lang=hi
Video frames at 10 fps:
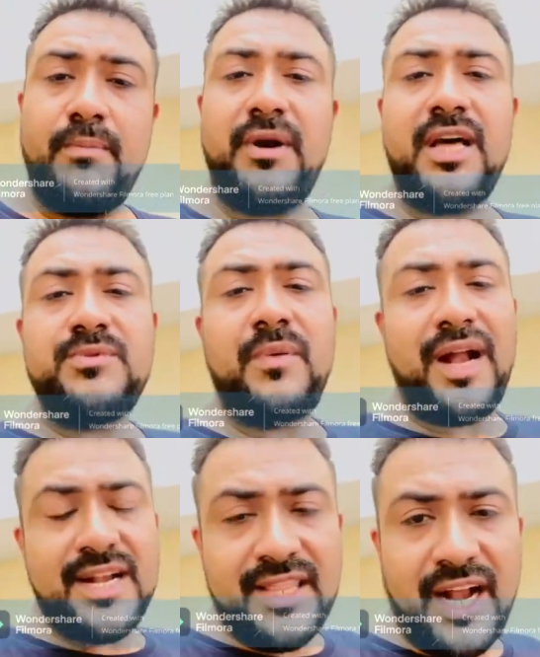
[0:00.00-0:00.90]
बट आप जब
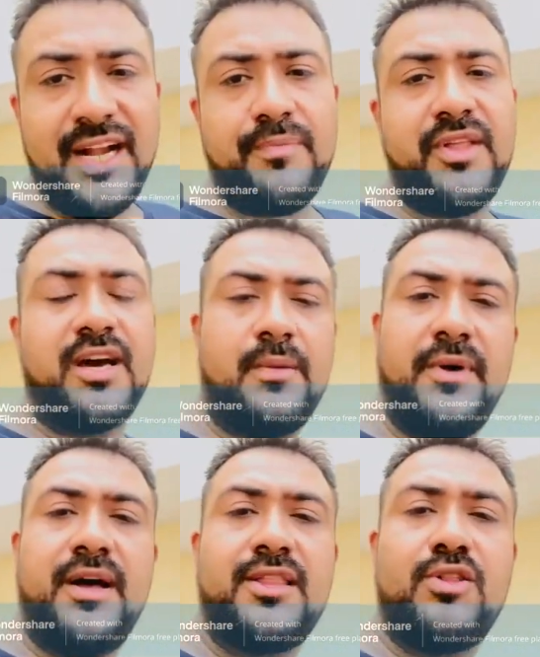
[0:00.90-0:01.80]
एट द एंड अपने घर पर
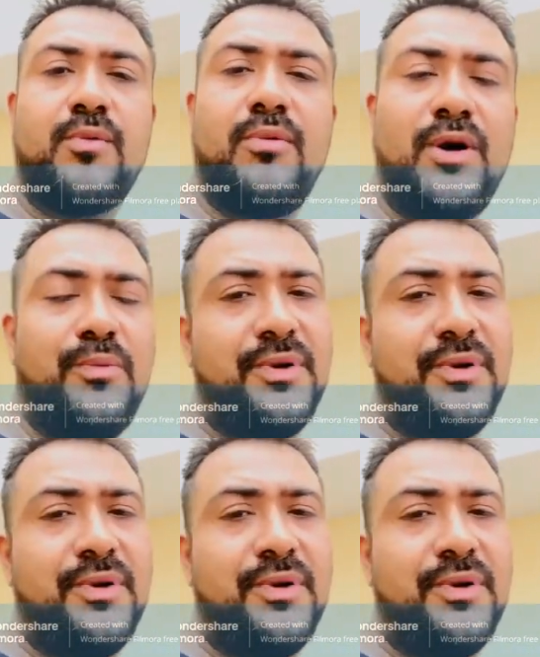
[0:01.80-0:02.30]
आते हैं तो आपको मालूम